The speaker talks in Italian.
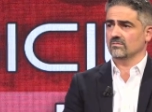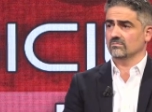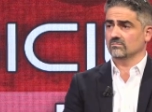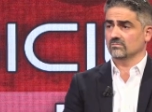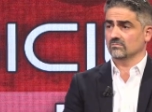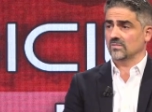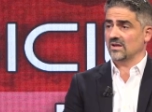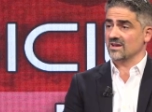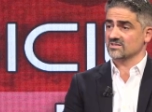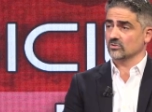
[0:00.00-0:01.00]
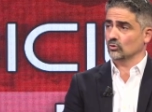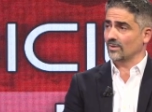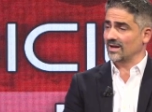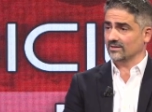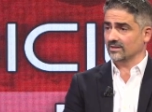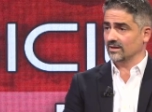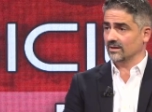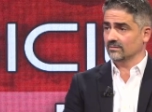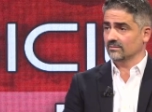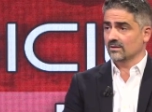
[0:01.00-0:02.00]
mm,
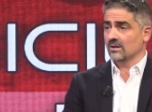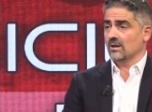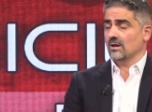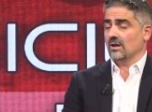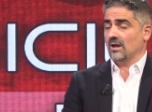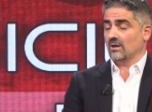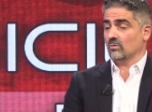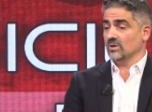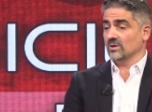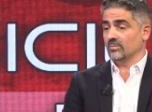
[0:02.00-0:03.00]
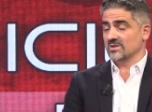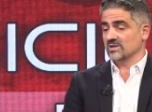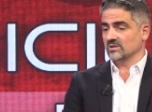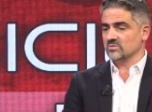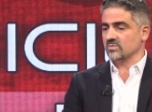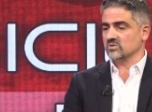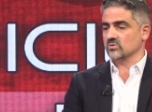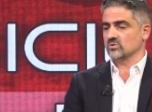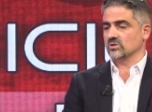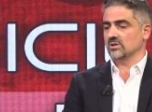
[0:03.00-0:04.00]
asintomatica e quindi il paziente
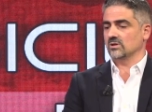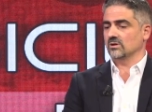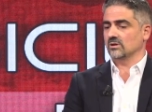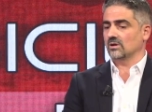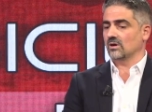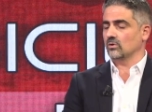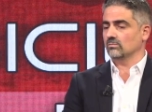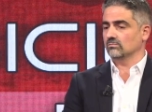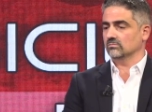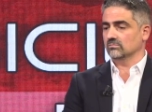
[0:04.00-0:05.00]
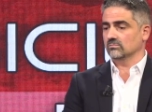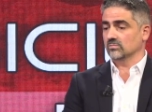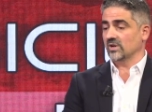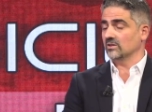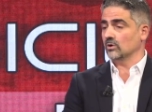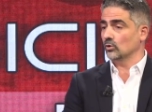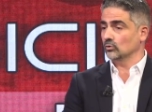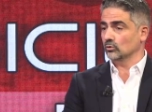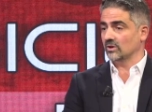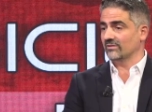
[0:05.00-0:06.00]
spesso si eh, mm, rende
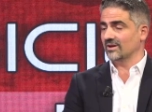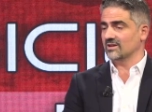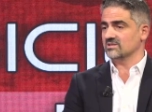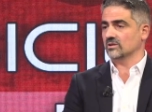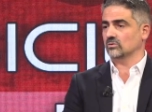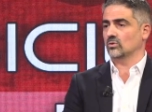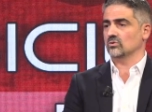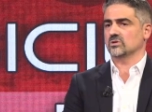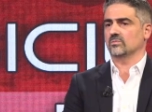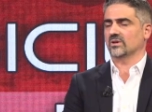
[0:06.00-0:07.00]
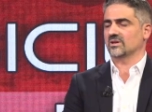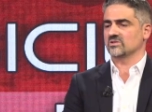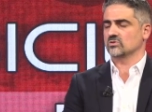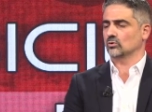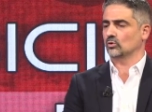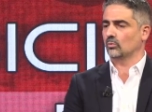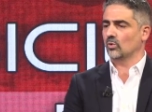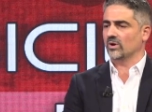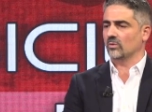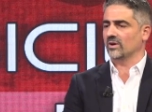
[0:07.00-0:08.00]
conto di avere la steatosi perché si
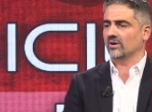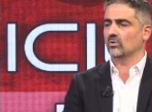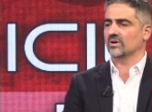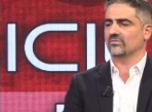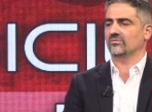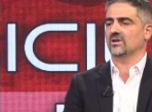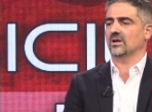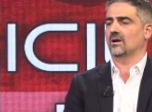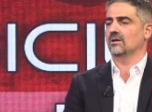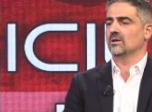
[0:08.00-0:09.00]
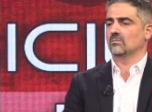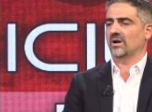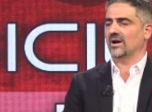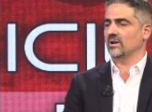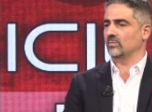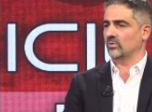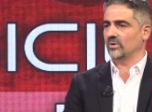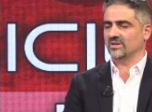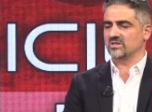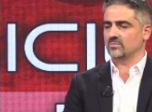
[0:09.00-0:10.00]
sottopone a un'ecografia magari per
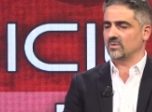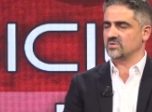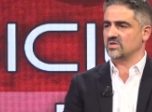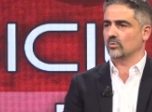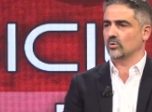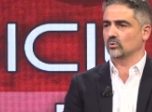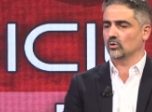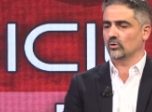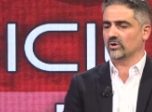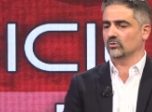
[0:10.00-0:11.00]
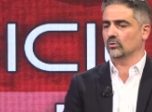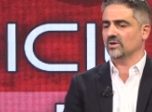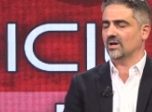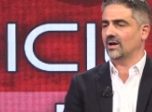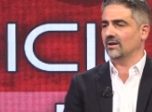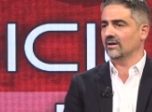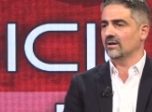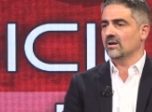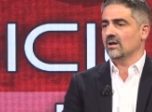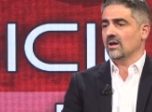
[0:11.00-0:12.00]
una dispepsia o per un dolore addominale
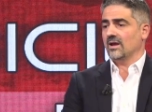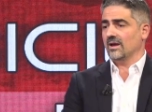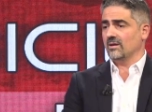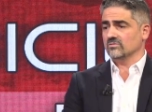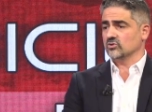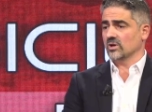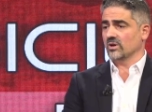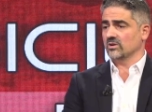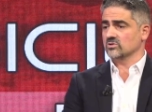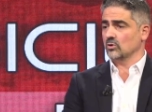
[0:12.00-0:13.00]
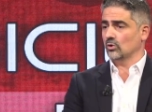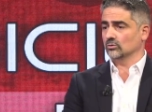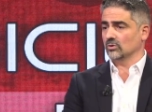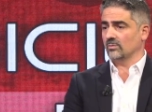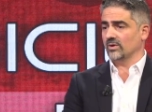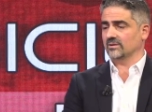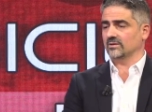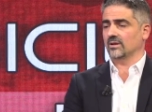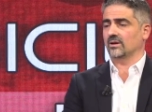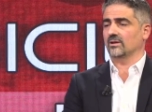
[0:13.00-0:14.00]
e c'è il riscontro da parte